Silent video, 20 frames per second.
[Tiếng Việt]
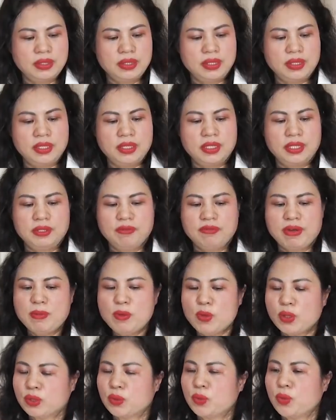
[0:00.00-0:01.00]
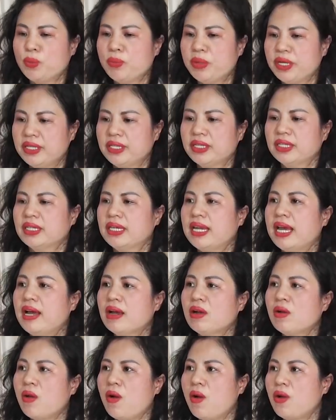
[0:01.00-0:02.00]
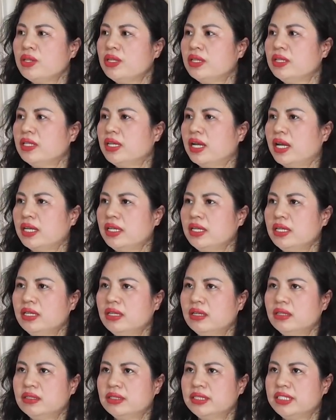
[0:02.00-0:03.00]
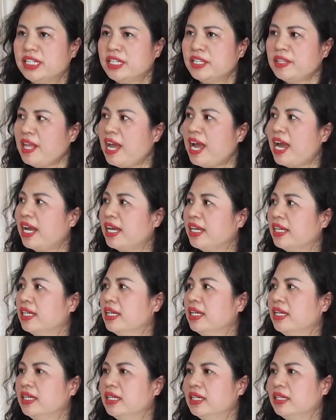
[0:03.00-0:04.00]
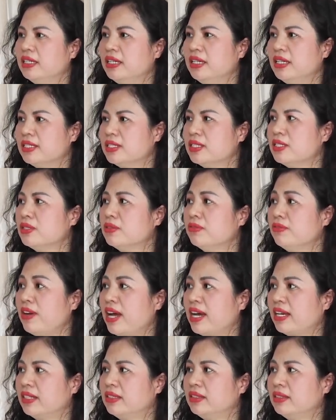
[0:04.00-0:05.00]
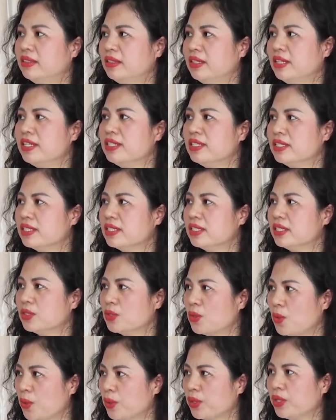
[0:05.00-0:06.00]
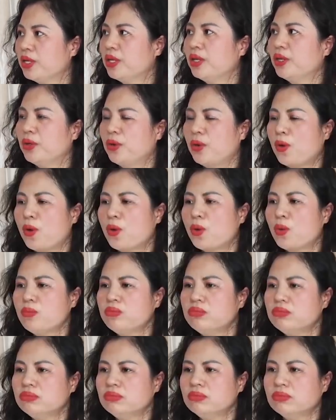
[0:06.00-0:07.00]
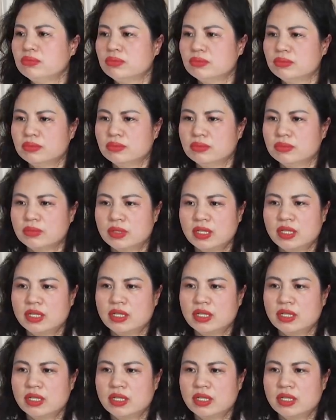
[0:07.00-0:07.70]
Thì pháp luật của mình đã có những cái chế tài để xử phạt hình sự rồi, nó cũng